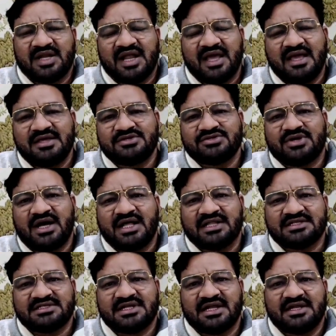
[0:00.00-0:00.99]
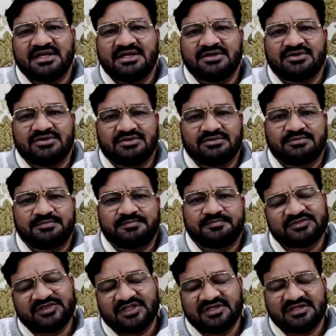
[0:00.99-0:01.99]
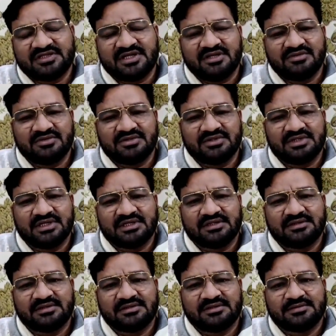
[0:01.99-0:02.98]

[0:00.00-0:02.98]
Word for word: बनाए जो हादसा नहीं हो जल्द चालू हो जाएगा